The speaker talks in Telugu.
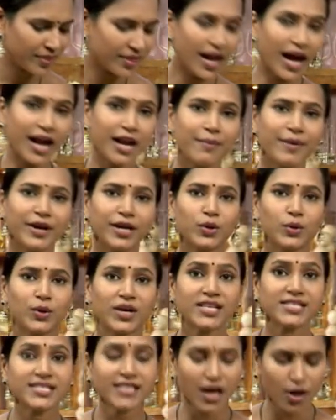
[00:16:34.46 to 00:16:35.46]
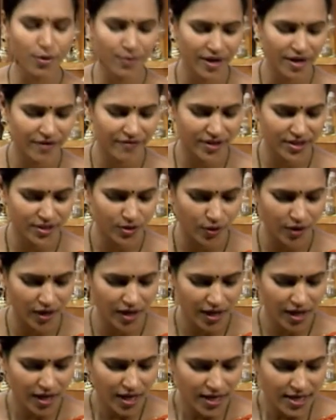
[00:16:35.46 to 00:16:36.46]
నానబెట్టుకున్న సగ్గుబియ్యం
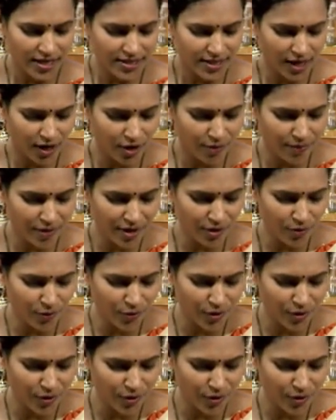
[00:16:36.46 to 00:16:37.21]
వేసుకోవాలి సగ్గుబియ్యం